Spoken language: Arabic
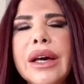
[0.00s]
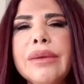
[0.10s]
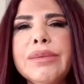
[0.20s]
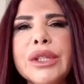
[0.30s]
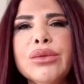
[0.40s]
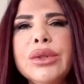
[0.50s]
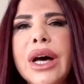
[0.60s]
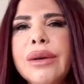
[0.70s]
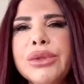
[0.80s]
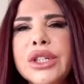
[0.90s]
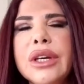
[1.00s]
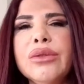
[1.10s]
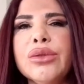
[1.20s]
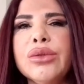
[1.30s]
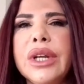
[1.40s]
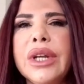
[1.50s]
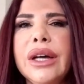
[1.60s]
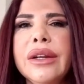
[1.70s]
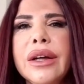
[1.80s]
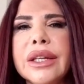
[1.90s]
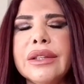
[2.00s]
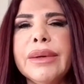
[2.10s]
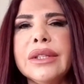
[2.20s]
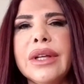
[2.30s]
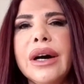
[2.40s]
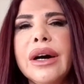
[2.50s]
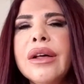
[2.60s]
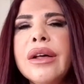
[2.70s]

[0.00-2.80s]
بتكون اهم شيء انه نكون نحن نتمتع